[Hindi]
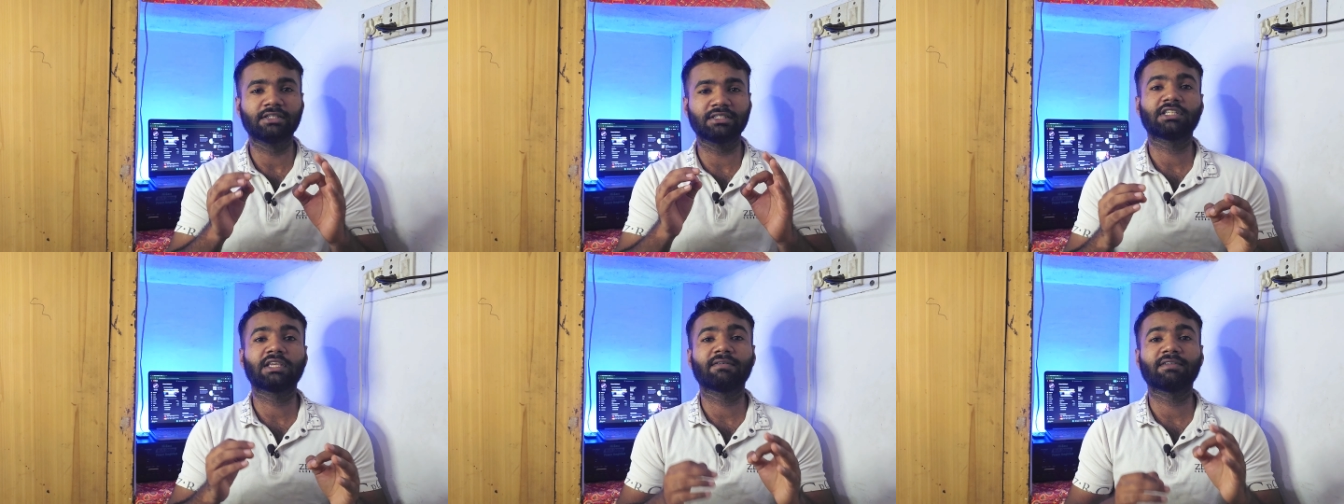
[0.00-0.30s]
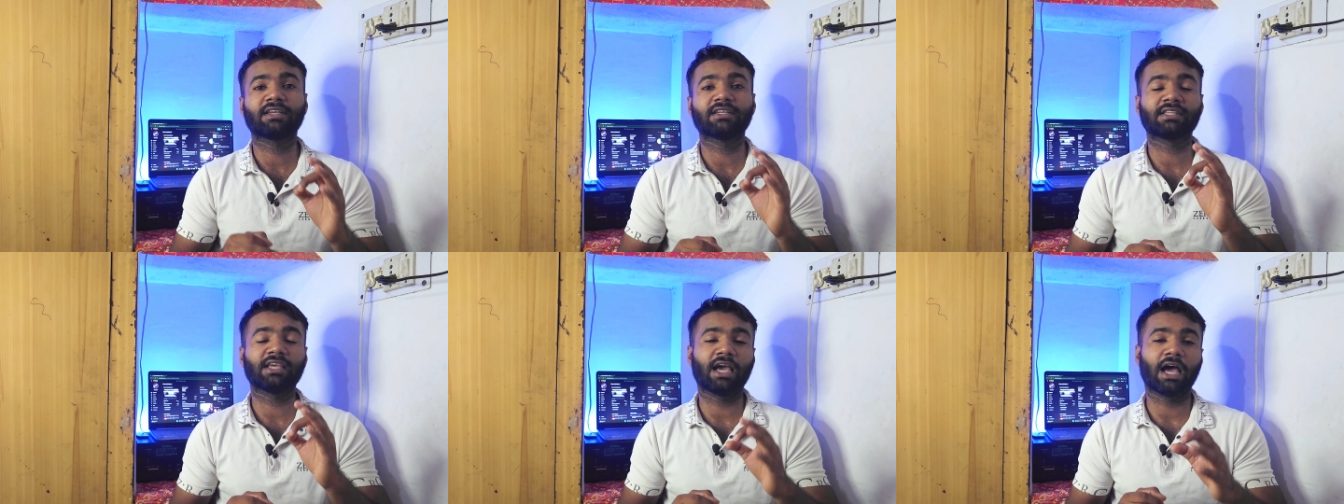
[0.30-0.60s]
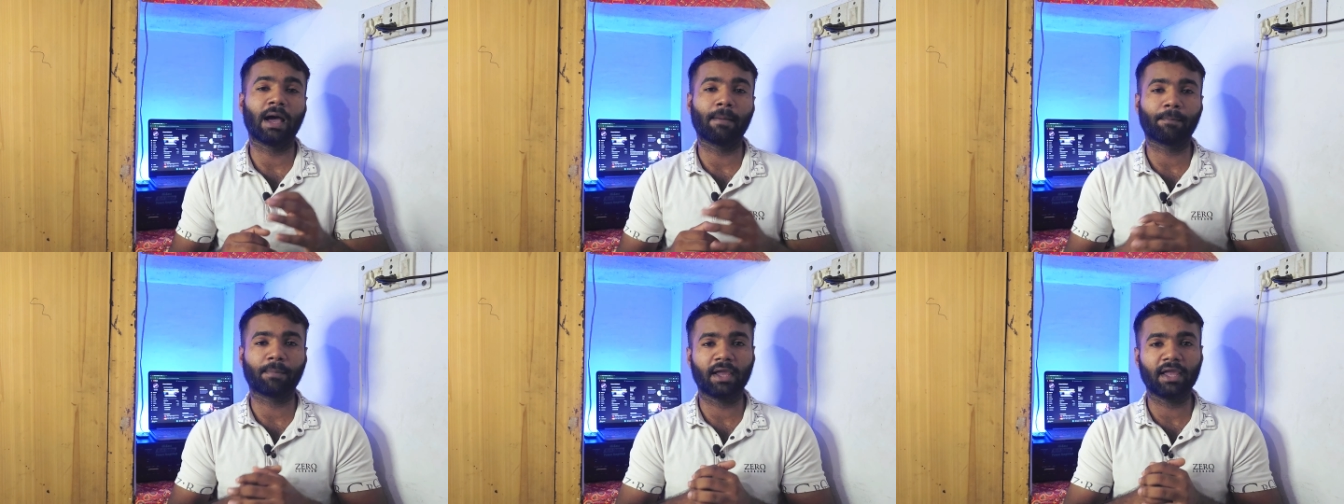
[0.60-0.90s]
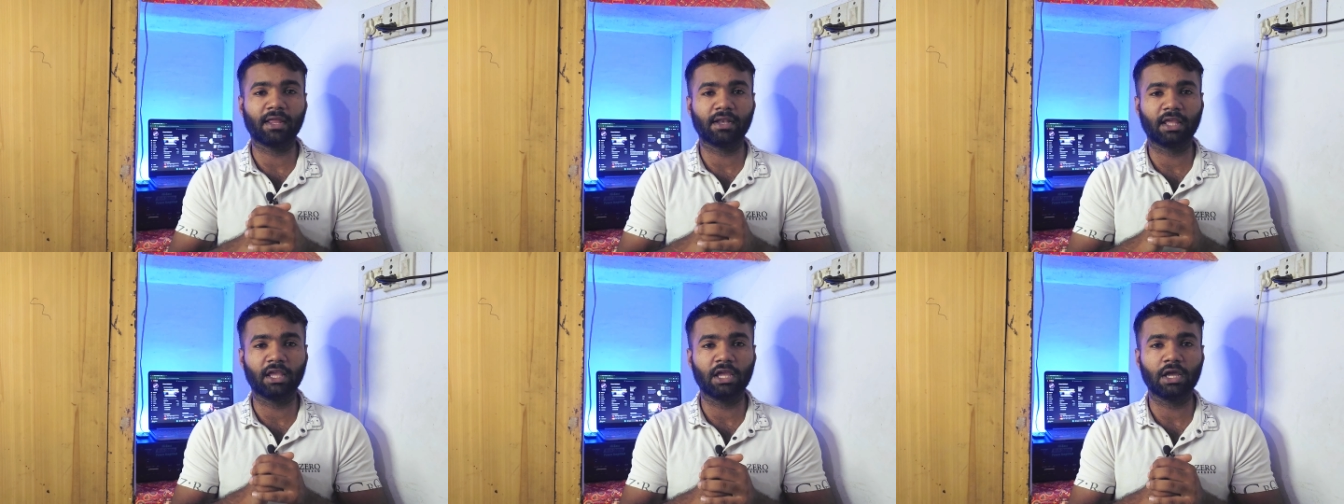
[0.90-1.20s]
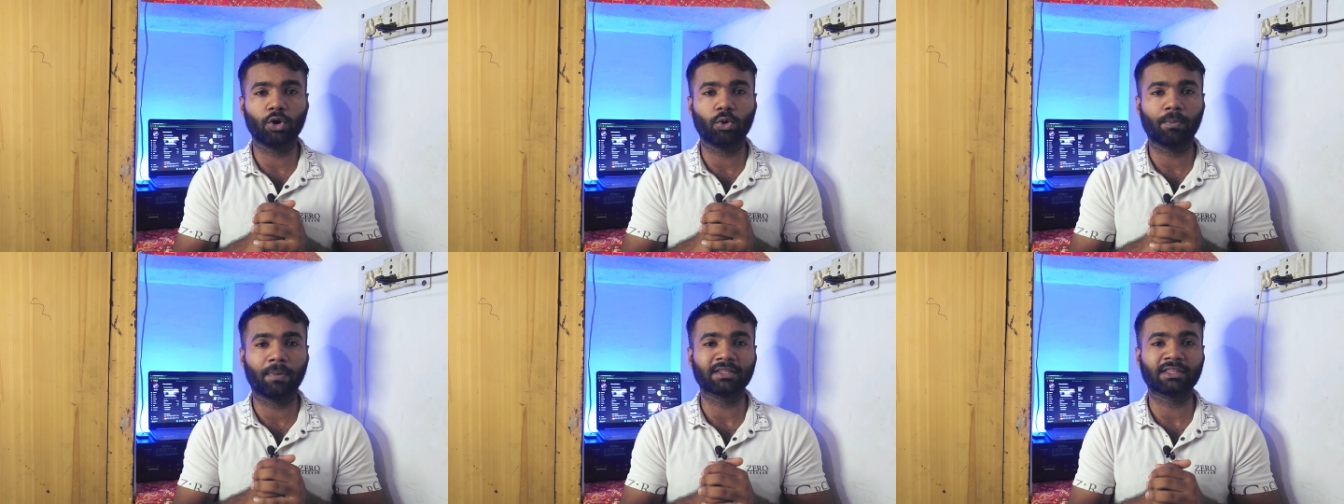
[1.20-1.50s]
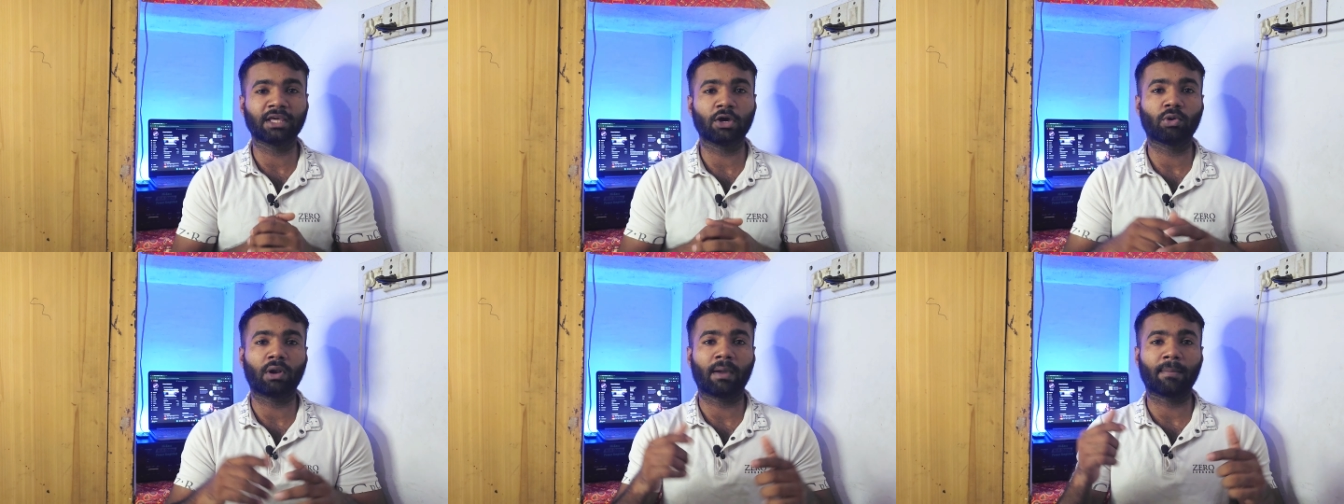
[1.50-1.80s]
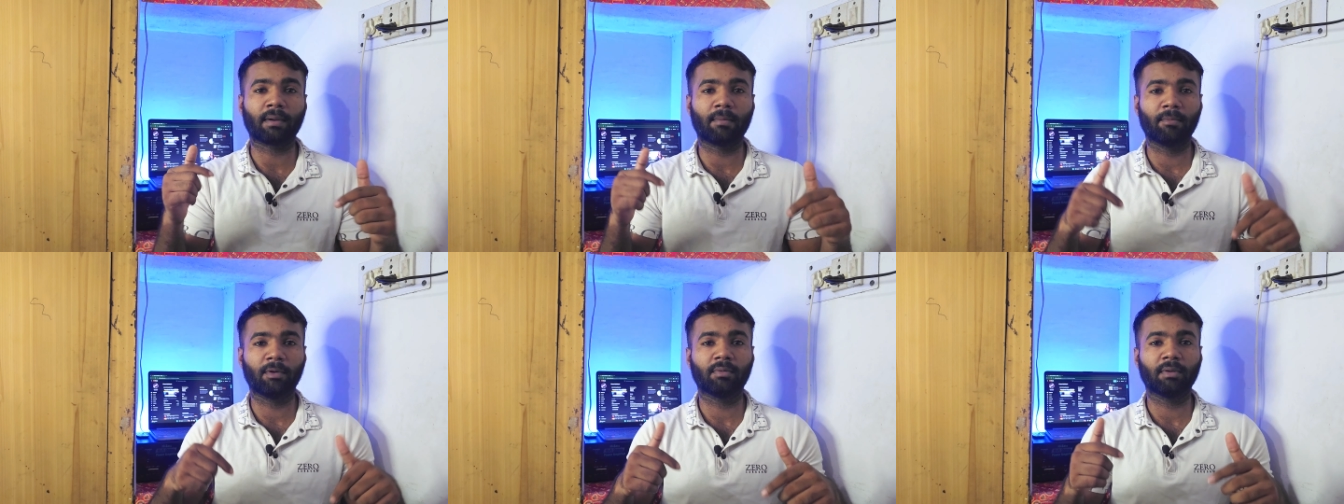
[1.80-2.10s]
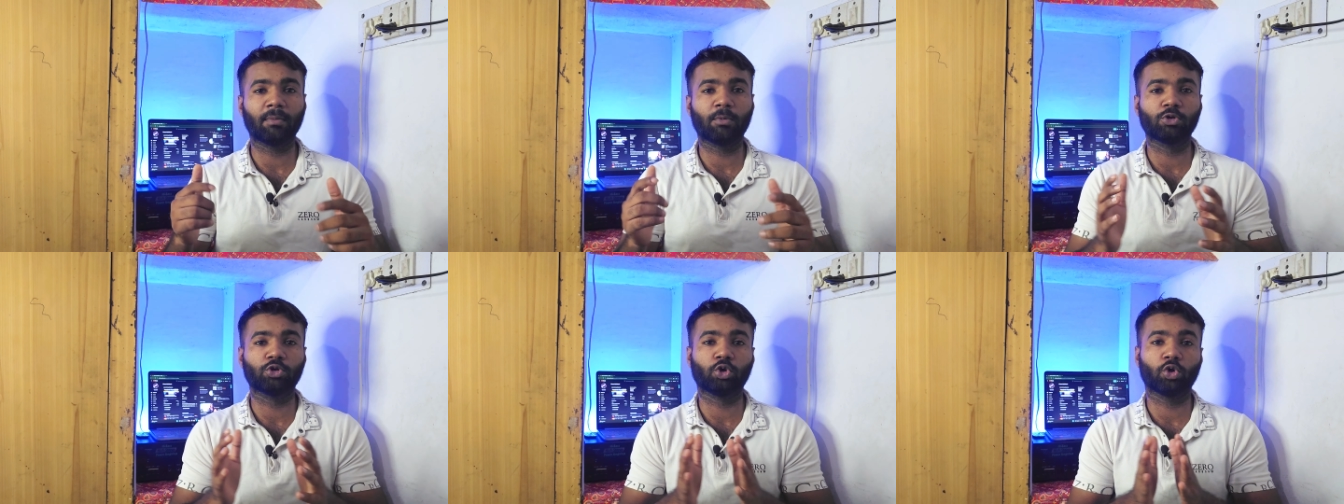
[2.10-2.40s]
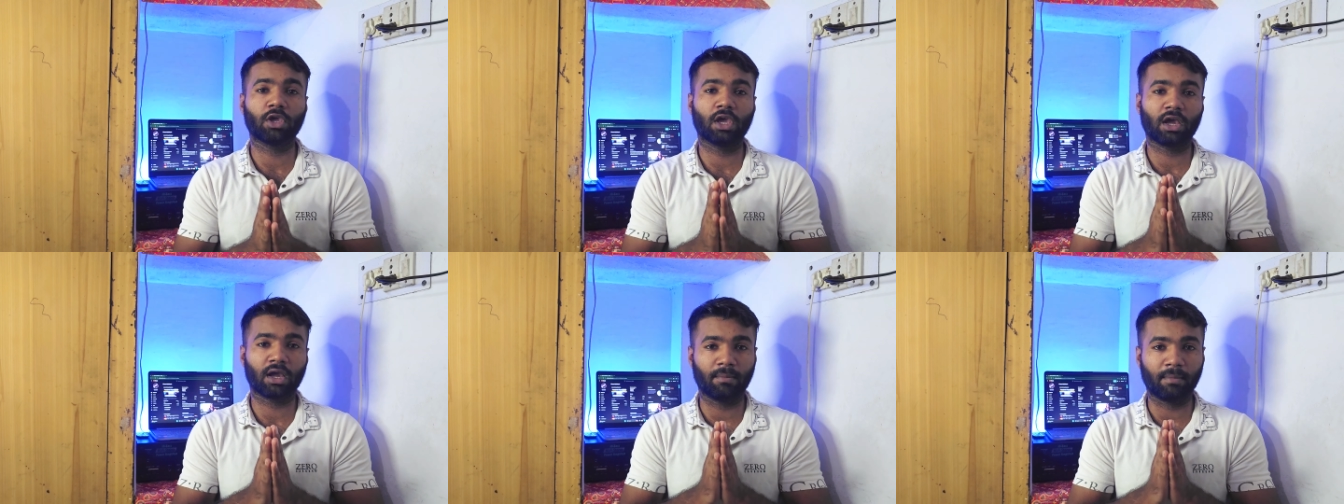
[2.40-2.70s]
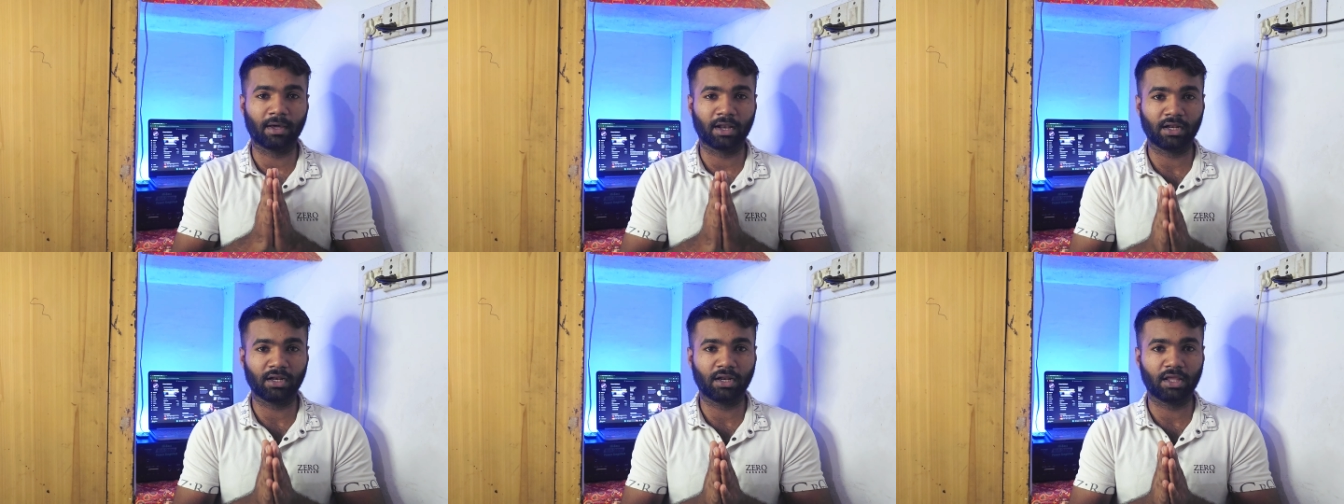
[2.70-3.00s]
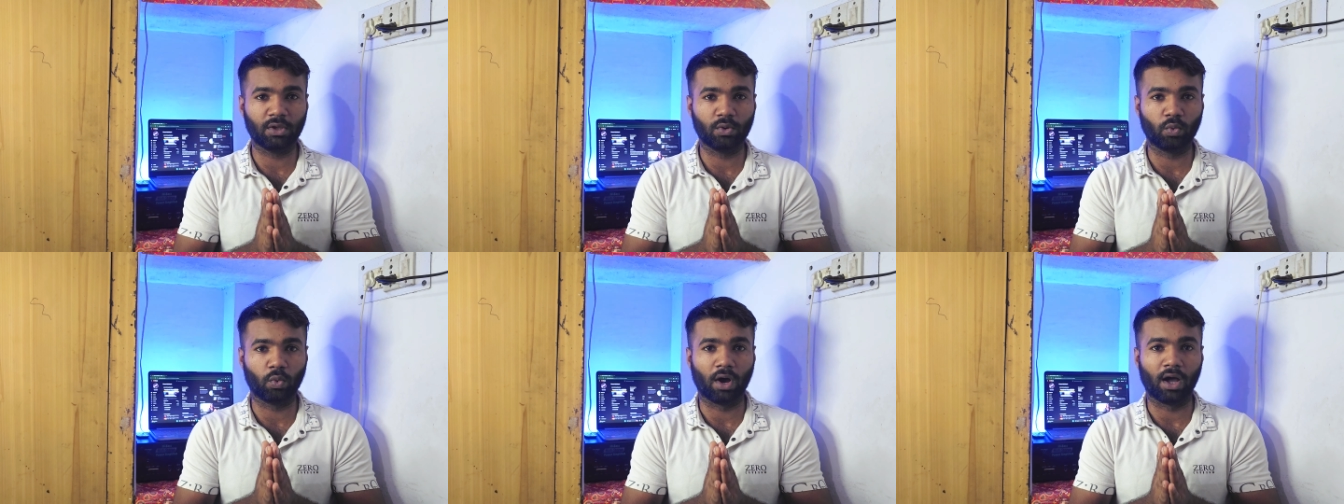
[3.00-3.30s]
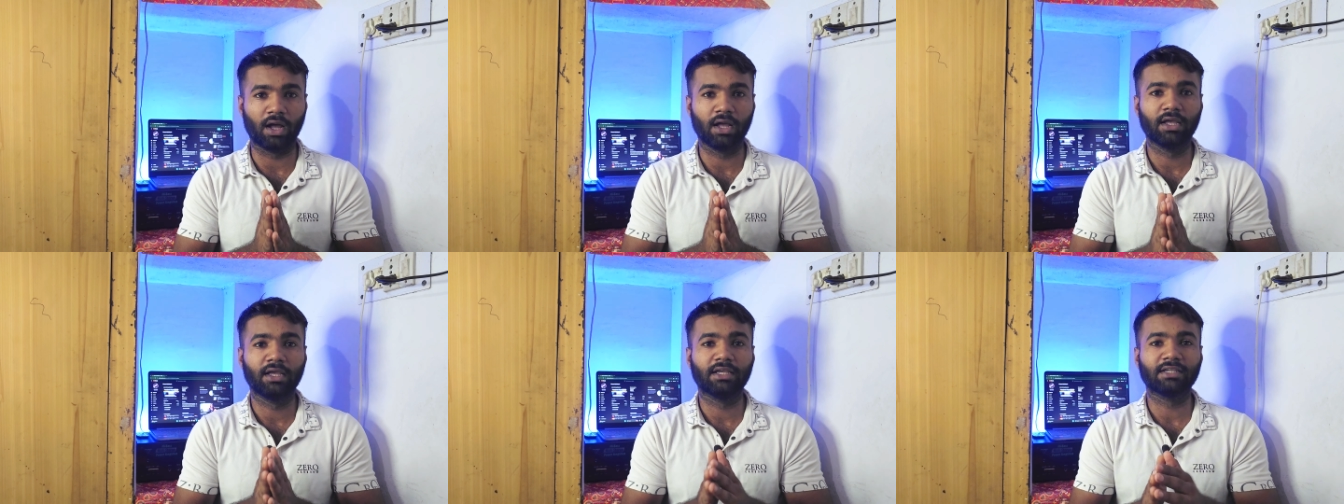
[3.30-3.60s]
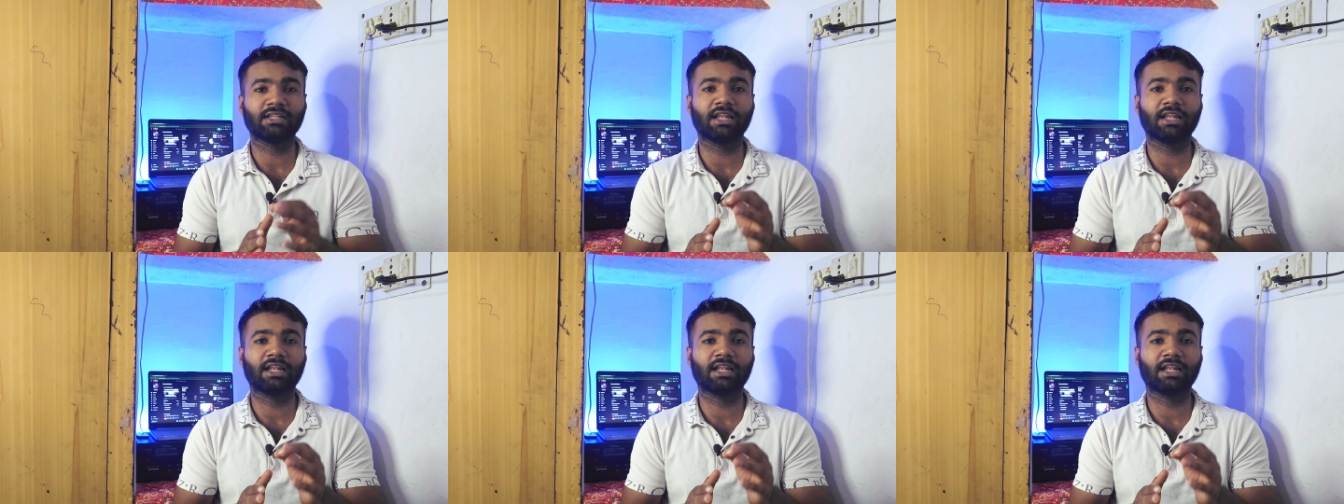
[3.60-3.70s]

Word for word: जिसकी वजह से आपका ये नहीं हो पाता है और आप कमेंट पे बोलते हो कि हमारा नहीं हुआ